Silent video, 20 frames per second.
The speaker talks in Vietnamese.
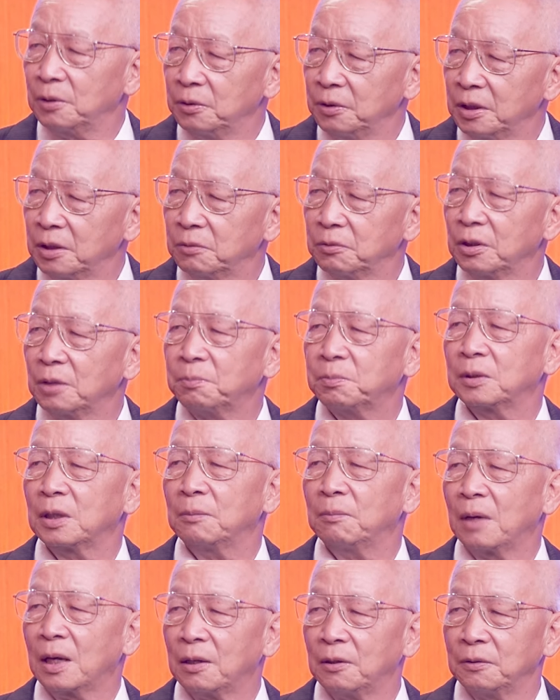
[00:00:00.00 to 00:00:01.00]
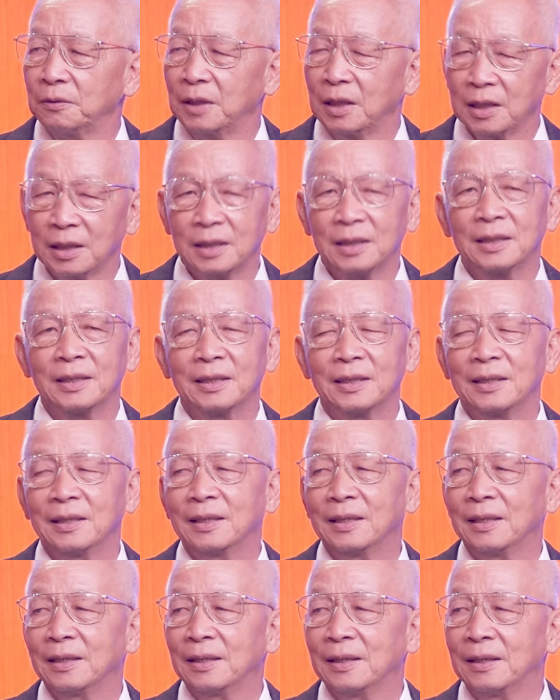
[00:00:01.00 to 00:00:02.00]
hữu hiệu giúp đồng bào nhé
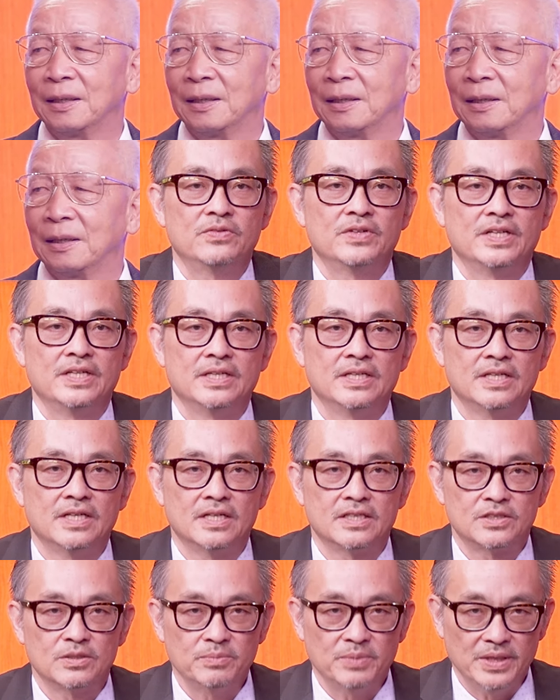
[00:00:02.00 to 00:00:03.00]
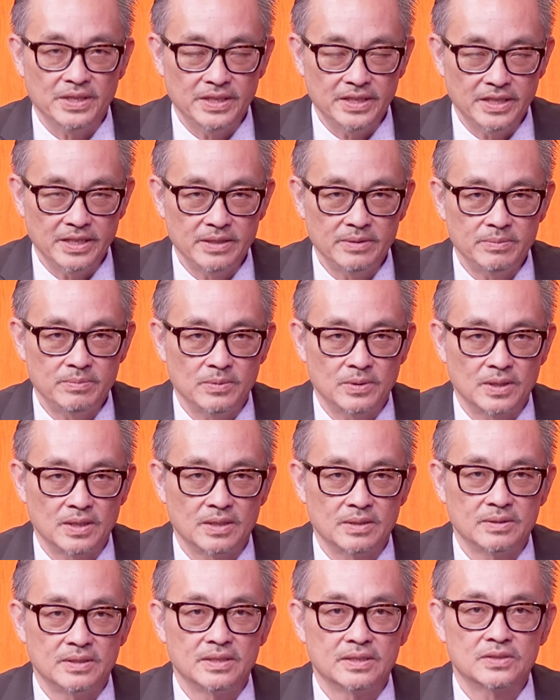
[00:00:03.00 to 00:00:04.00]
và quý vị bị à, chuẩn bị ghi
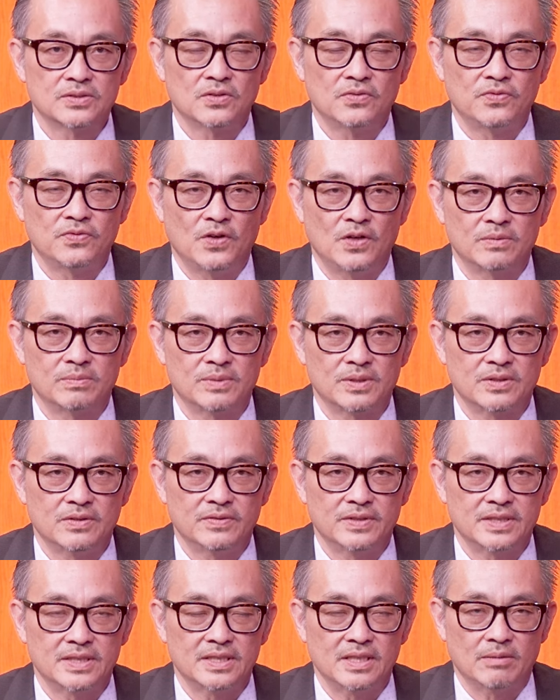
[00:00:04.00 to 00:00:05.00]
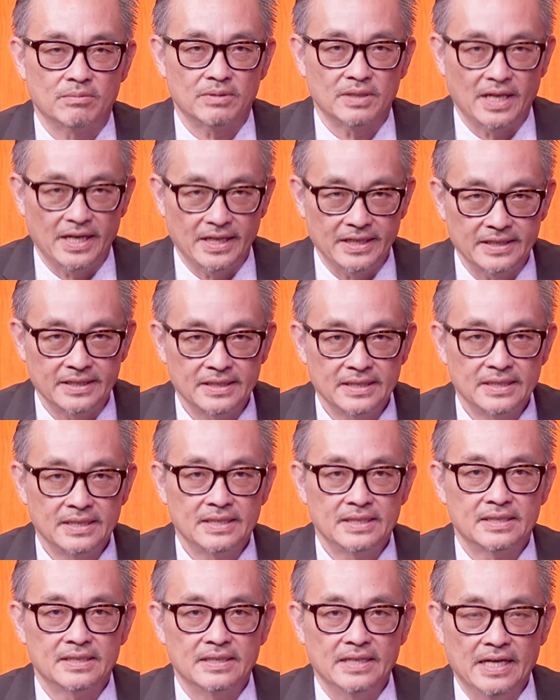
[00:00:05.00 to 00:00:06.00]
những số phone mà đối bên sẽ đọc ở đây
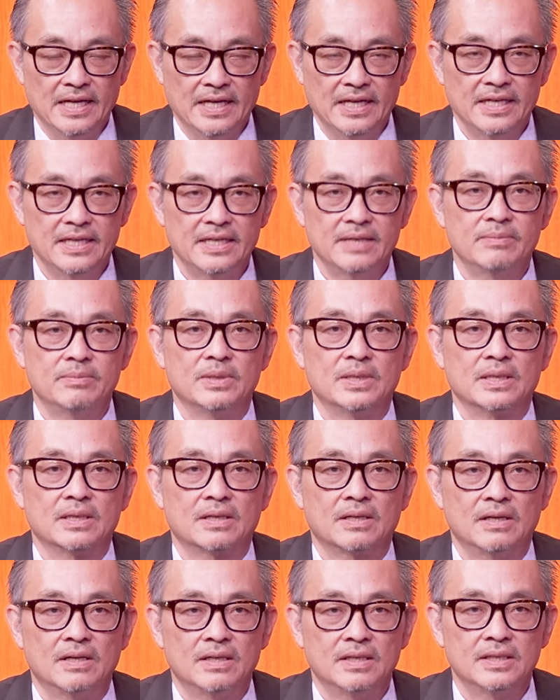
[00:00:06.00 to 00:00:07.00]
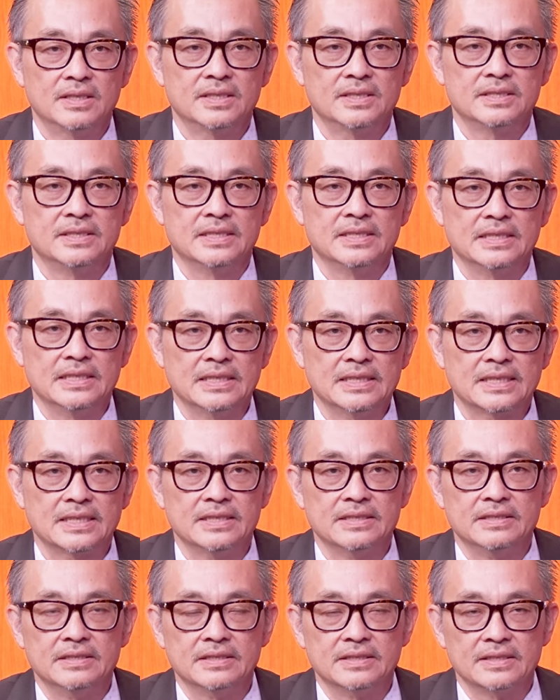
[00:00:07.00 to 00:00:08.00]
để mình có những cái
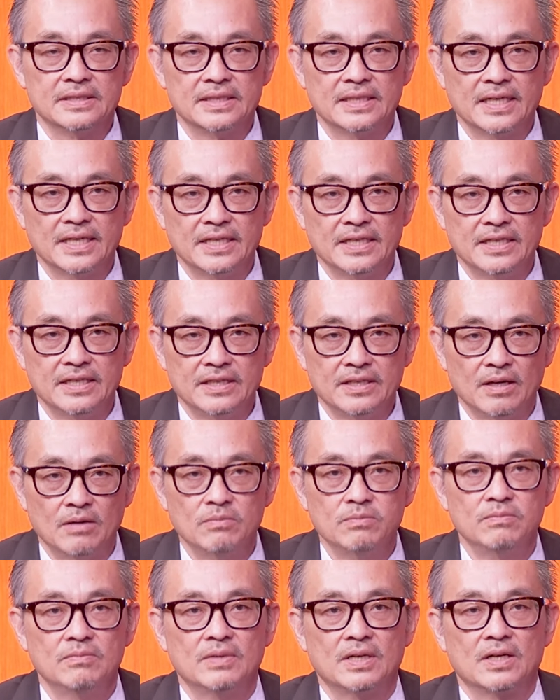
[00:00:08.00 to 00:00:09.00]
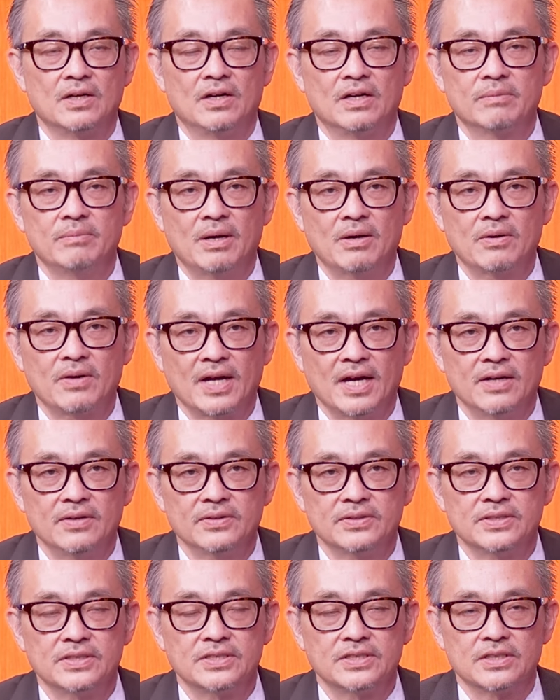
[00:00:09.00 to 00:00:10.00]
đường dây nóng mà gọi báo cáo
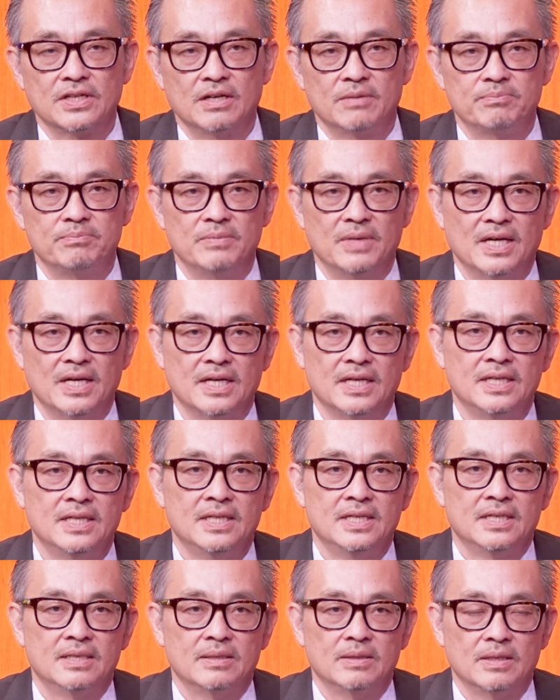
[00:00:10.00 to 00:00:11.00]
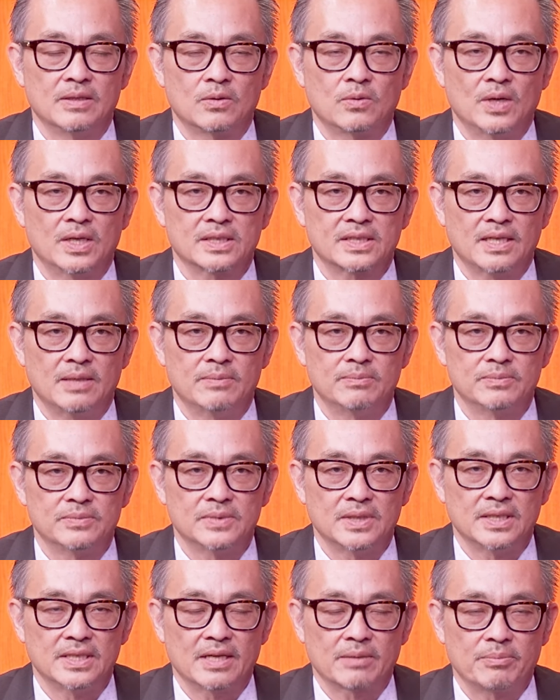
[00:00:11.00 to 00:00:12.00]
những trường hợp mà uh, quan tâm
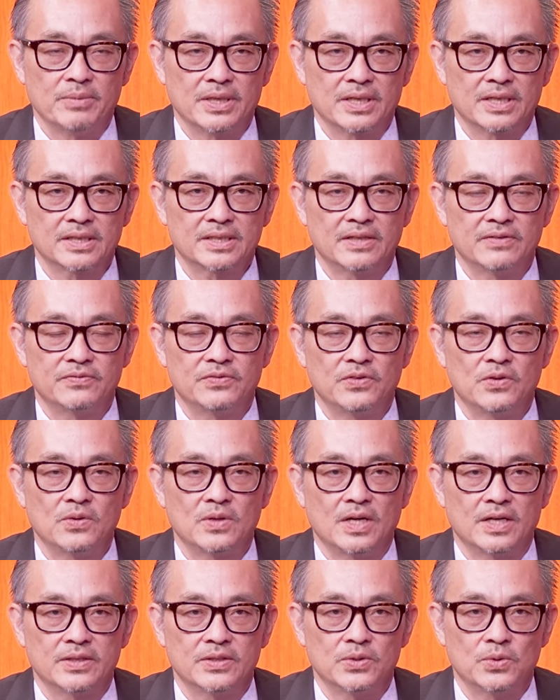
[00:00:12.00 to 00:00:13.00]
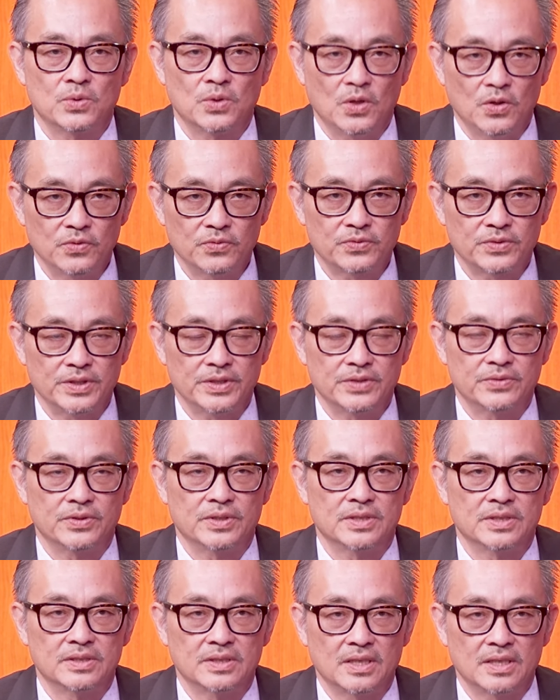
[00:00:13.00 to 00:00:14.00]
uh, đặc biệt ở thành phố Garden Grove thì
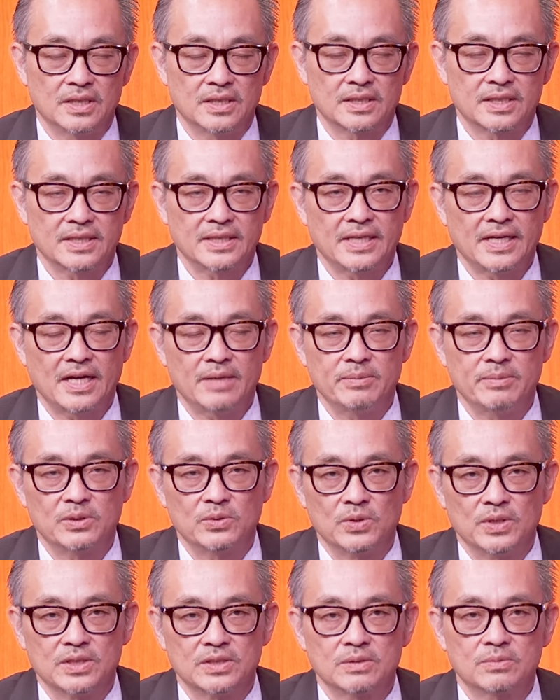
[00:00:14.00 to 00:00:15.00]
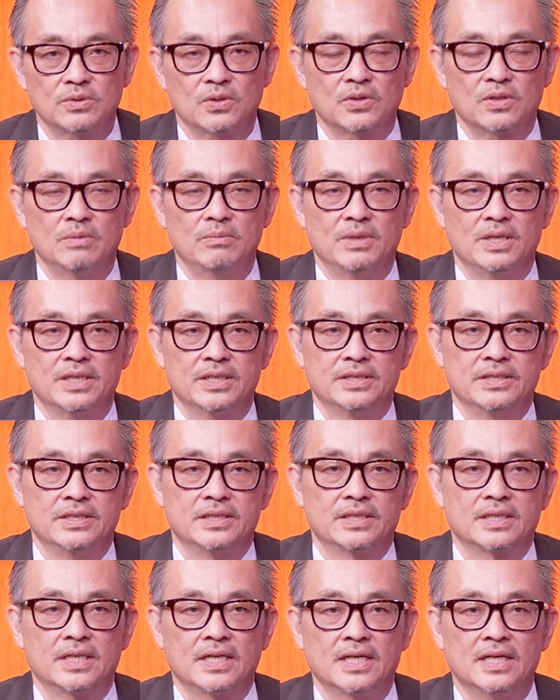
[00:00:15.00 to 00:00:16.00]
tuần uh, cách đây hai ba tuần chúng tôi có mời
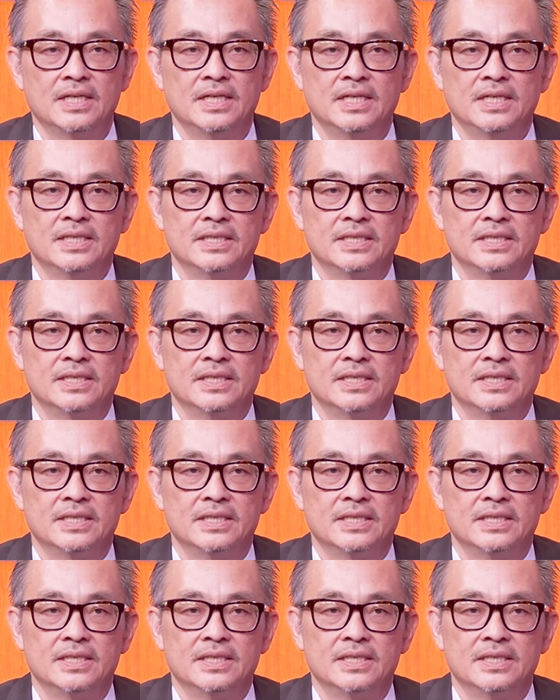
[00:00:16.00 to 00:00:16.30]
được uh,